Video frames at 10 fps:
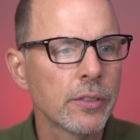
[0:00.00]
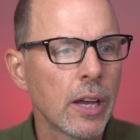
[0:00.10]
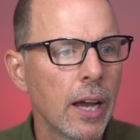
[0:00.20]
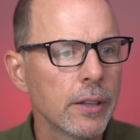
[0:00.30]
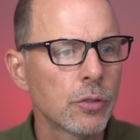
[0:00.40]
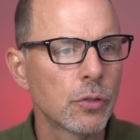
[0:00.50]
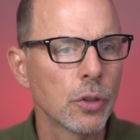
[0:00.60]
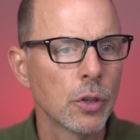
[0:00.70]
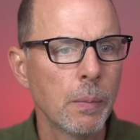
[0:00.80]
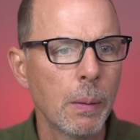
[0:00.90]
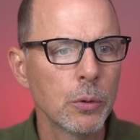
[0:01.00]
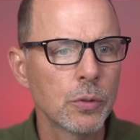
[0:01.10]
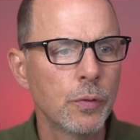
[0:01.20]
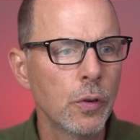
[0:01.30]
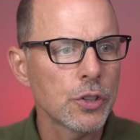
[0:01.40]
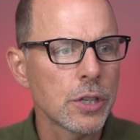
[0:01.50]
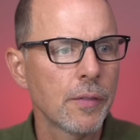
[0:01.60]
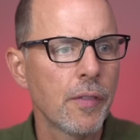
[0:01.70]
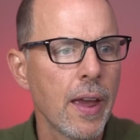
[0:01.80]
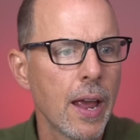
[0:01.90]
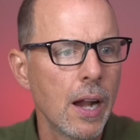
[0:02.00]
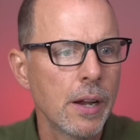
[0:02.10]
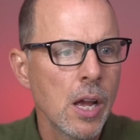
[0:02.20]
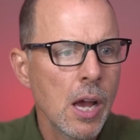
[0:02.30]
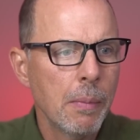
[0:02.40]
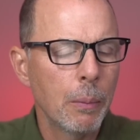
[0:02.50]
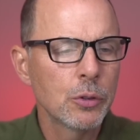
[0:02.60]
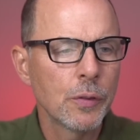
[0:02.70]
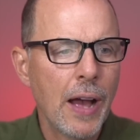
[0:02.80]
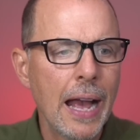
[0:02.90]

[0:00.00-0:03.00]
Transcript: Das heißt, äh, man muss einen Vorstand wählen, man muss eine